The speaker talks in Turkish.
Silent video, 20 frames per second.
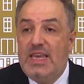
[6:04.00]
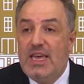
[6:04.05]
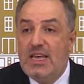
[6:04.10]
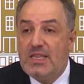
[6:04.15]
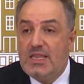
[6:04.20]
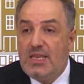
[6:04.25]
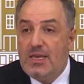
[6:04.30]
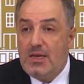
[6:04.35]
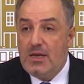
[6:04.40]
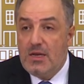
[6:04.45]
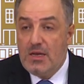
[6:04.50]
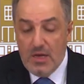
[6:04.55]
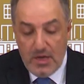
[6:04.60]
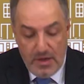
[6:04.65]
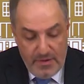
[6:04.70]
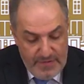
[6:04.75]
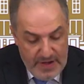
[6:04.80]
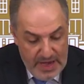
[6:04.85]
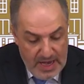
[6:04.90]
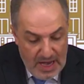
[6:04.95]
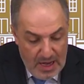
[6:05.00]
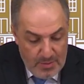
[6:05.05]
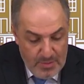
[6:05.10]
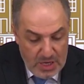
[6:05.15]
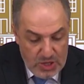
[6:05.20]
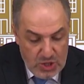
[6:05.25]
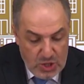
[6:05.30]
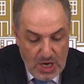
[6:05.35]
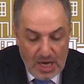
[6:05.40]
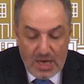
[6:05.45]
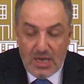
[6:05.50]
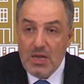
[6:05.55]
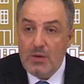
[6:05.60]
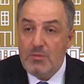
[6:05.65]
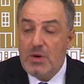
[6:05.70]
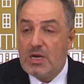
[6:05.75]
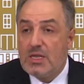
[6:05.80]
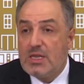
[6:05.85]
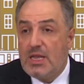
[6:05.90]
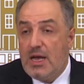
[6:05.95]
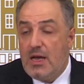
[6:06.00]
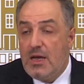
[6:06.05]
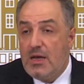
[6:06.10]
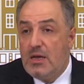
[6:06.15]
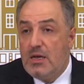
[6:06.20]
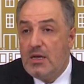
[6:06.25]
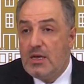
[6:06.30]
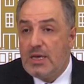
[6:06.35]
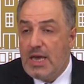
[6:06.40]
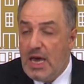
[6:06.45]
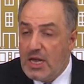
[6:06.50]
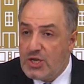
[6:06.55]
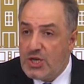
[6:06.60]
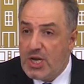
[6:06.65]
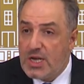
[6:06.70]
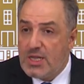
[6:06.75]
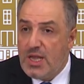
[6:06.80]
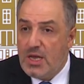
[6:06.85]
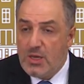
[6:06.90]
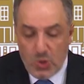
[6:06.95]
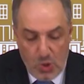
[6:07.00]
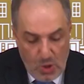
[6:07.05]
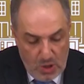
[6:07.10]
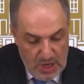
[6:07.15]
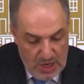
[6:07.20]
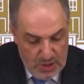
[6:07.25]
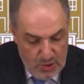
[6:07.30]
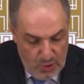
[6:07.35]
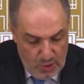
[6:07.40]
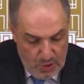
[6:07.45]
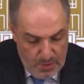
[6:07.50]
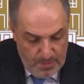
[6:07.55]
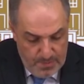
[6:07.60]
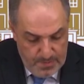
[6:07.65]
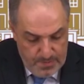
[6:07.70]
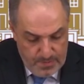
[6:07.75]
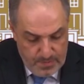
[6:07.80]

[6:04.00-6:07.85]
niyeti ve amacı anlamakta gerçekten zorlanıyorum.